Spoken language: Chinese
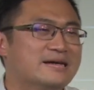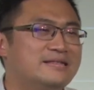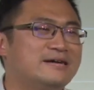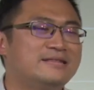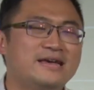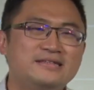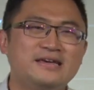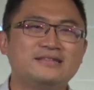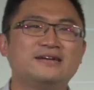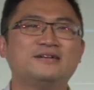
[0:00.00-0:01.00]
那那一
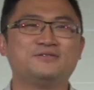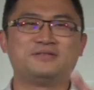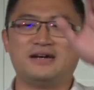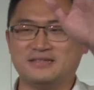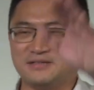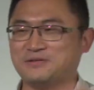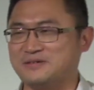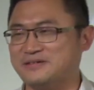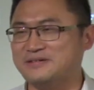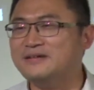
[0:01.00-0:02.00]
天呢，就唱了这首
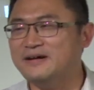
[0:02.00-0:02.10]
歌，